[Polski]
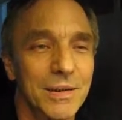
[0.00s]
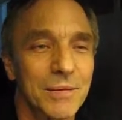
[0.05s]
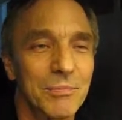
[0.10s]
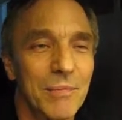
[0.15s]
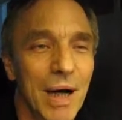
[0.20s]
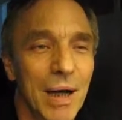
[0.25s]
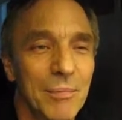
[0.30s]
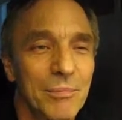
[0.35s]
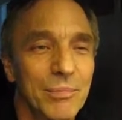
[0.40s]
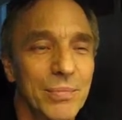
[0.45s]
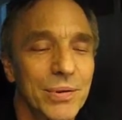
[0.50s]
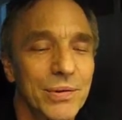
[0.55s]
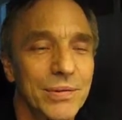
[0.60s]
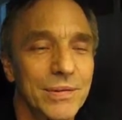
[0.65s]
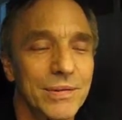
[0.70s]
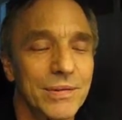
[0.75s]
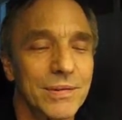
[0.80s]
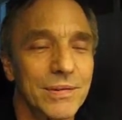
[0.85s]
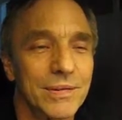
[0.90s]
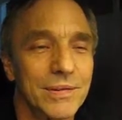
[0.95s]
map
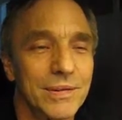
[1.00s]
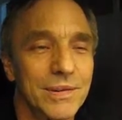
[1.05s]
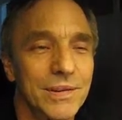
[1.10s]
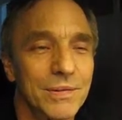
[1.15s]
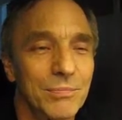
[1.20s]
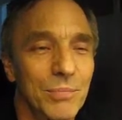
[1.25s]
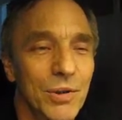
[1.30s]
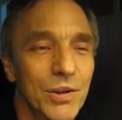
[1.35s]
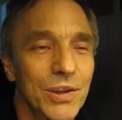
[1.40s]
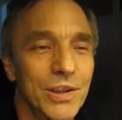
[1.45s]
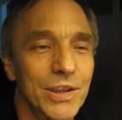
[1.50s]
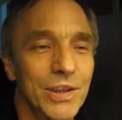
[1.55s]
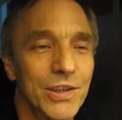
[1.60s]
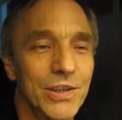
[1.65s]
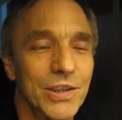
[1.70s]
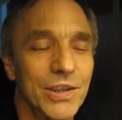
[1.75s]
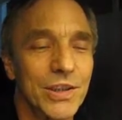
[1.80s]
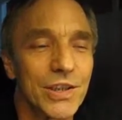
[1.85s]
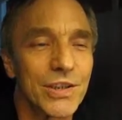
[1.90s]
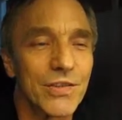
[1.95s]

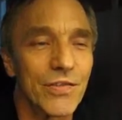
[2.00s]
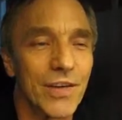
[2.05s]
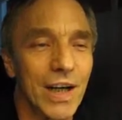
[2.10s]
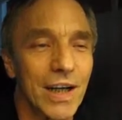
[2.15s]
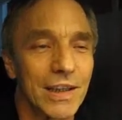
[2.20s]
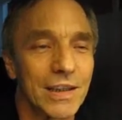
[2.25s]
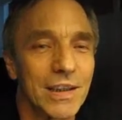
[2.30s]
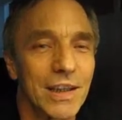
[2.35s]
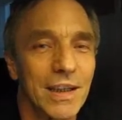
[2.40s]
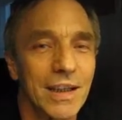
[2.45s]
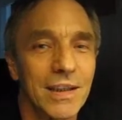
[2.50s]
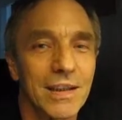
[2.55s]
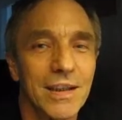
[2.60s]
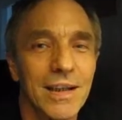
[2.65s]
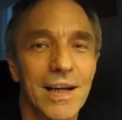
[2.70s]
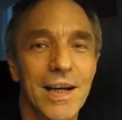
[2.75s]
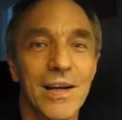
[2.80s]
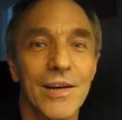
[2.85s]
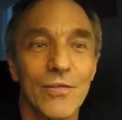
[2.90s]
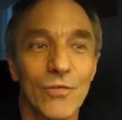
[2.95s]
politycznych świata
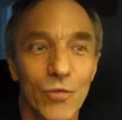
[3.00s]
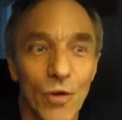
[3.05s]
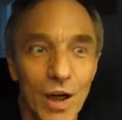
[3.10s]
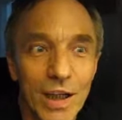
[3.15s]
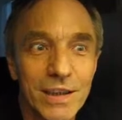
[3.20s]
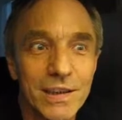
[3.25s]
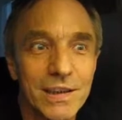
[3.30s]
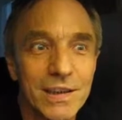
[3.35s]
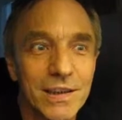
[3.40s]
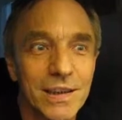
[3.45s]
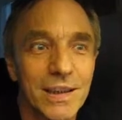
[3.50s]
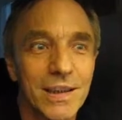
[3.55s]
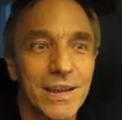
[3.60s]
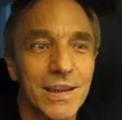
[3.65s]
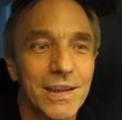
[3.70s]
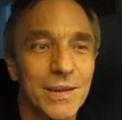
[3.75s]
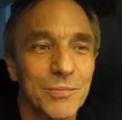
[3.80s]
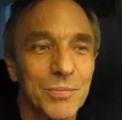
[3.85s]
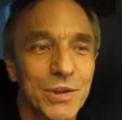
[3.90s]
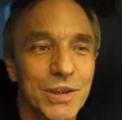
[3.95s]

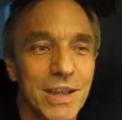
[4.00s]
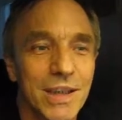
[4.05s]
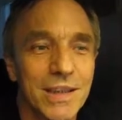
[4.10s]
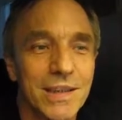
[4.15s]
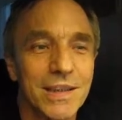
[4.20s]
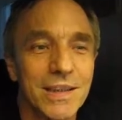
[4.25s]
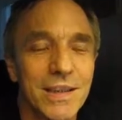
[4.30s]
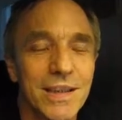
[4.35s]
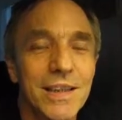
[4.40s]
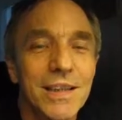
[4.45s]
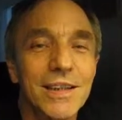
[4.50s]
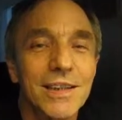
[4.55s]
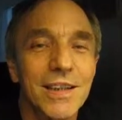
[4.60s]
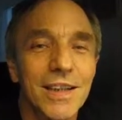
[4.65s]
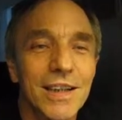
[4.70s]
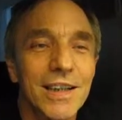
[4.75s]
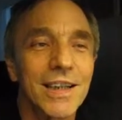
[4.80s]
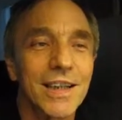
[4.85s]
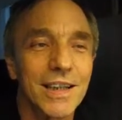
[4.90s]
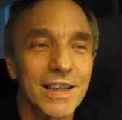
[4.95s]
właśnie przez
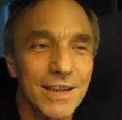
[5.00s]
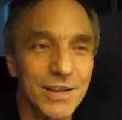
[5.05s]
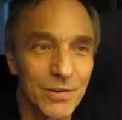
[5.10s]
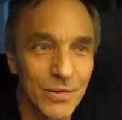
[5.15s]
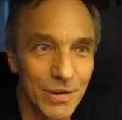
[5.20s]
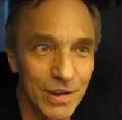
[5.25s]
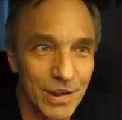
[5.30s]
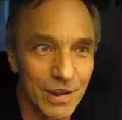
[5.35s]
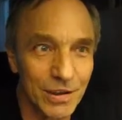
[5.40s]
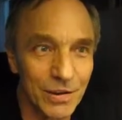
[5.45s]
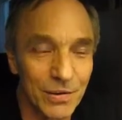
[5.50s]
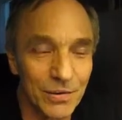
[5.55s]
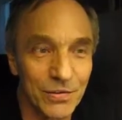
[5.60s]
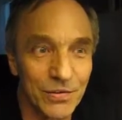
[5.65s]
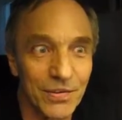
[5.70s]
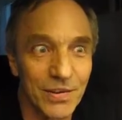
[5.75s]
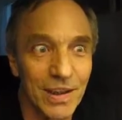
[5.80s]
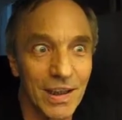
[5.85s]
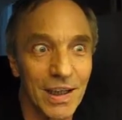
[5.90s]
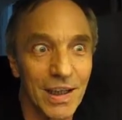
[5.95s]
intrygę
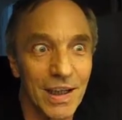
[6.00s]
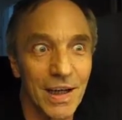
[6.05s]
jezuitów.